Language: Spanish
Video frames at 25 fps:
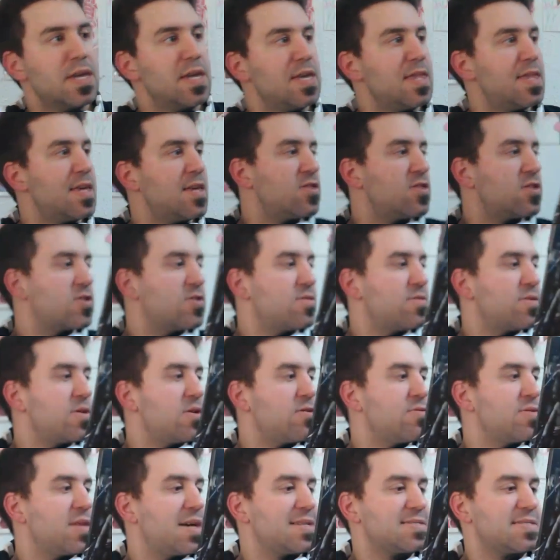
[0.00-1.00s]
Y dentro
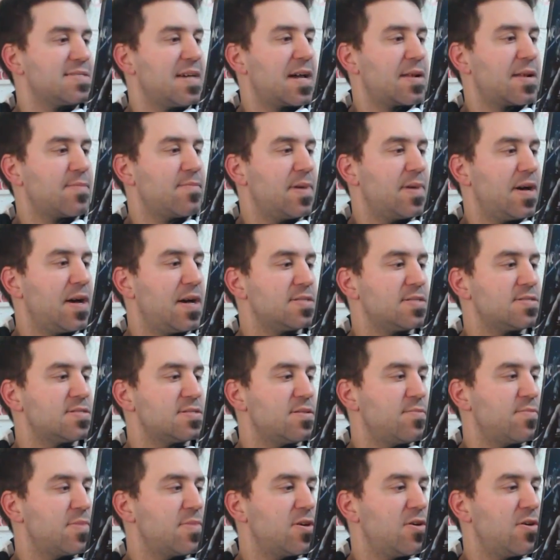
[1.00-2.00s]
veo unas
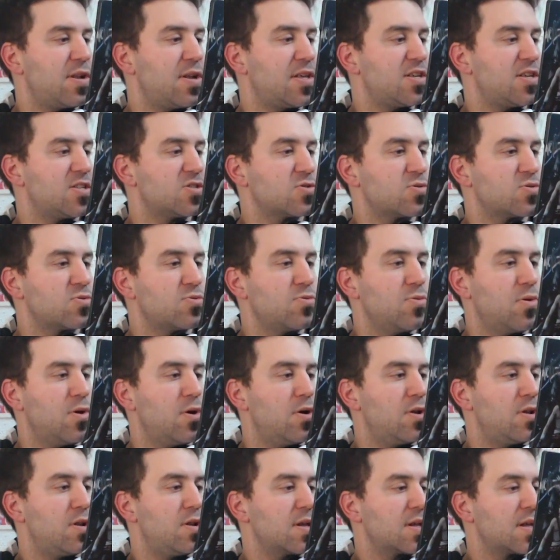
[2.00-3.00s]
armas. Veo la de
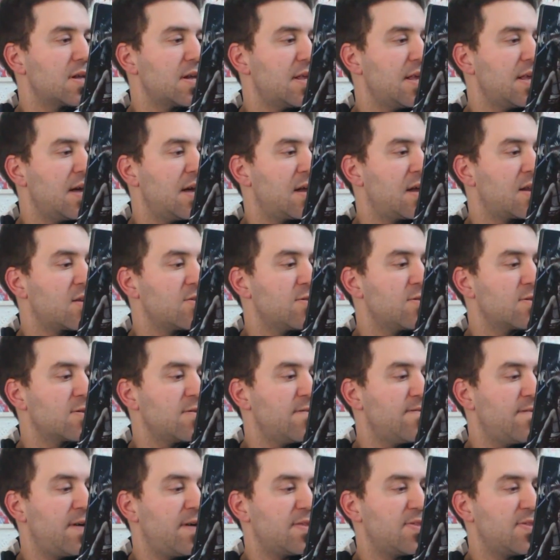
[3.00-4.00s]
Squall, que la
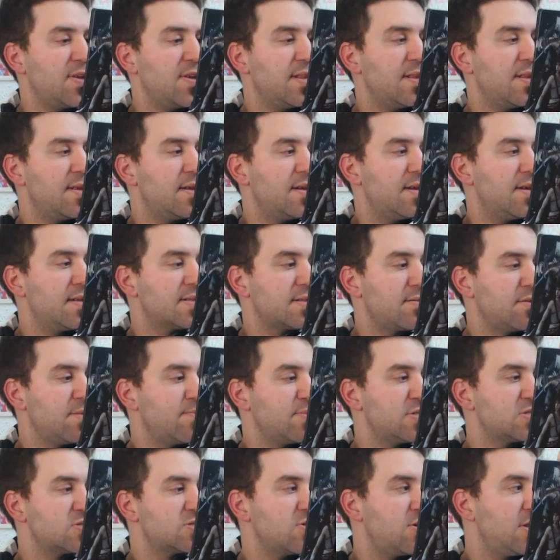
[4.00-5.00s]
reconozco fácil. Es sobre
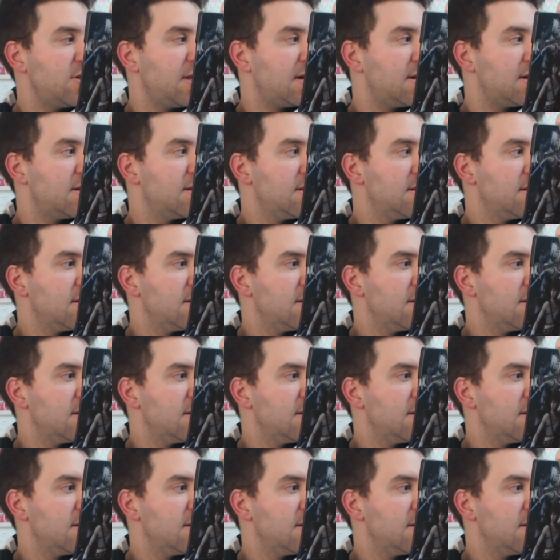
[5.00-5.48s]
pistola.